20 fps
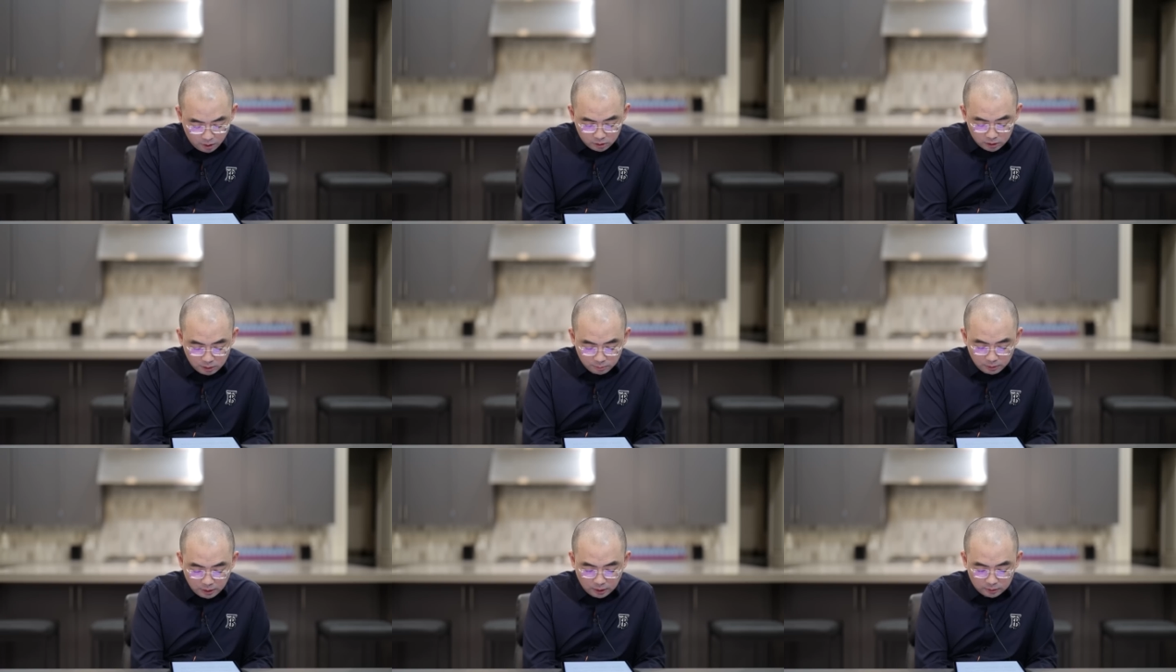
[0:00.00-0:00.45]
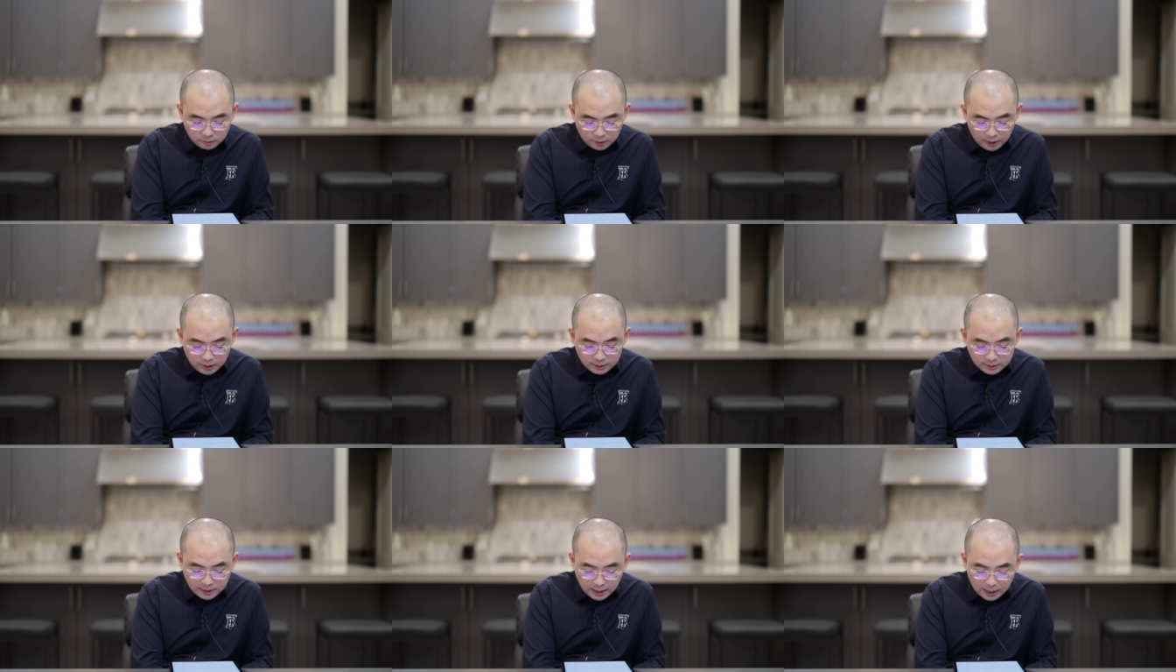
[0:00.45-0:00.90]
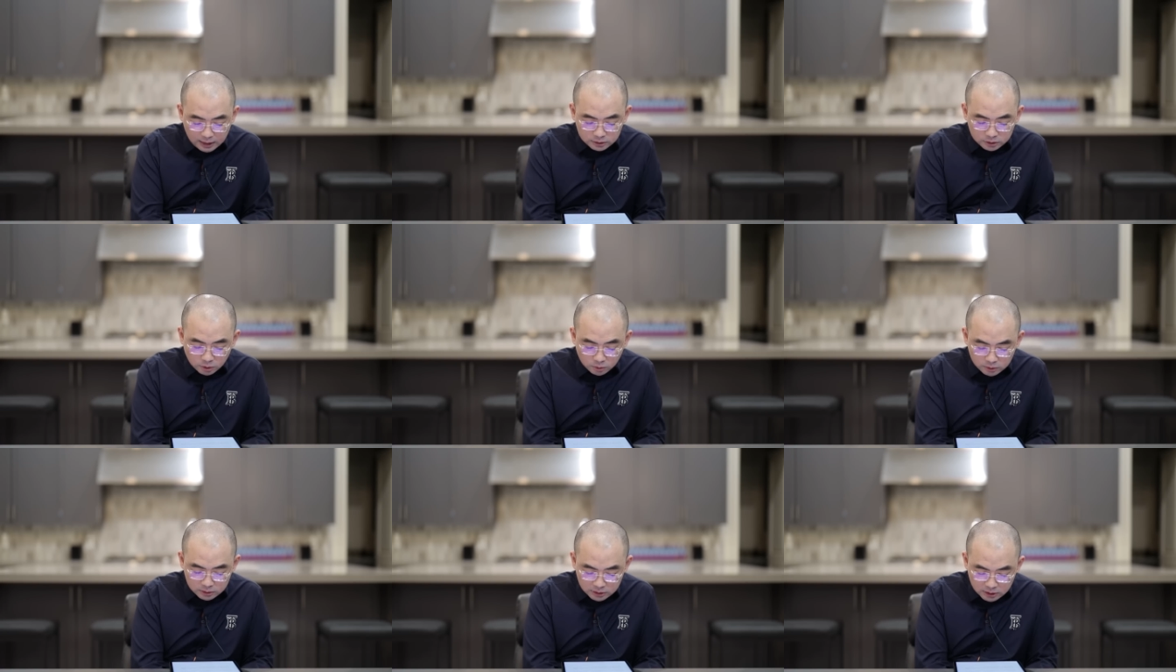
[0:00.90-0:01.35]
那么呢，在亚
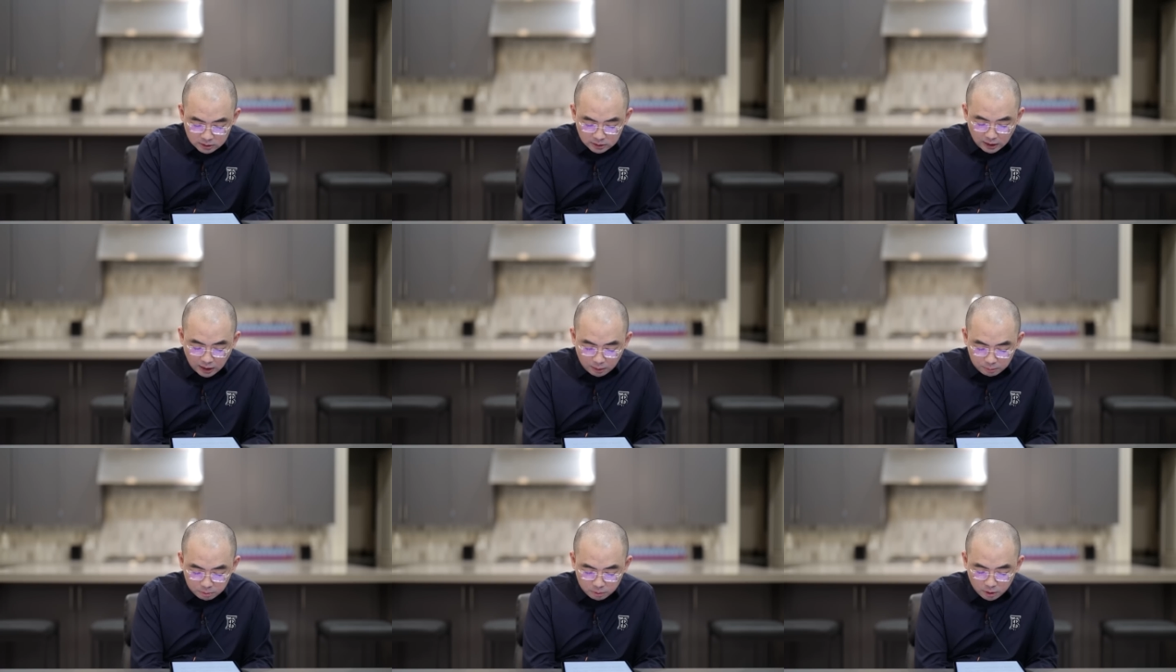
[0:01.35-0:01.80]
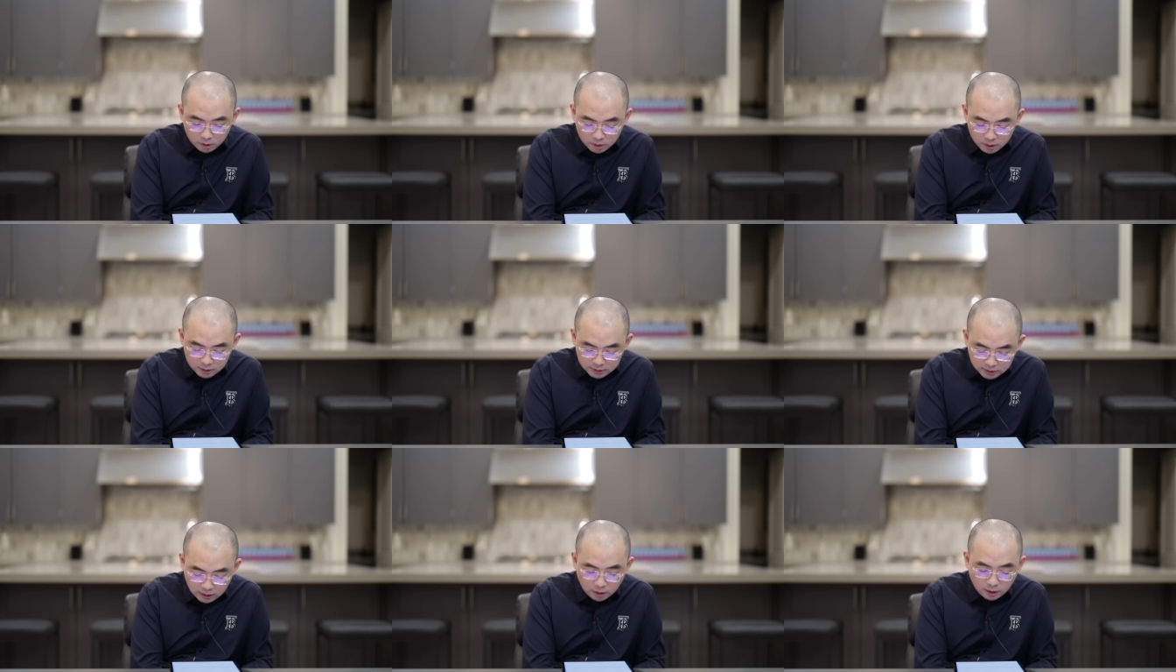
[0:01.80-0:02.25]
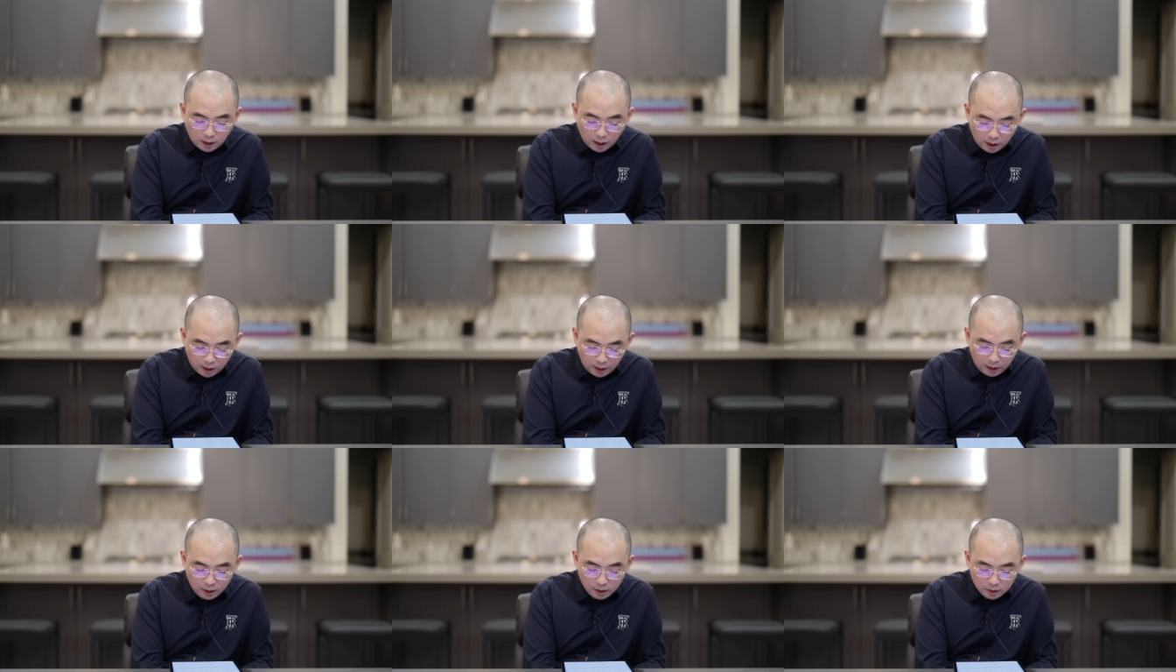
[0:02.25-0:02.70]
洲，新加坡和香
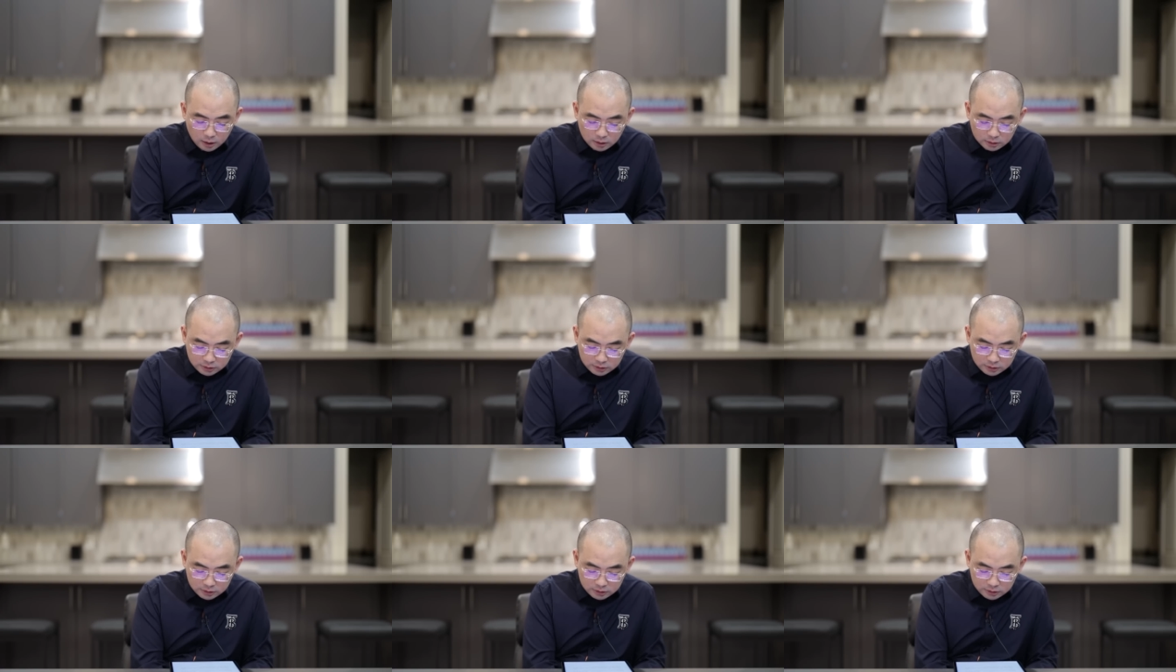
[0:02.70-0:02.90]
港啊。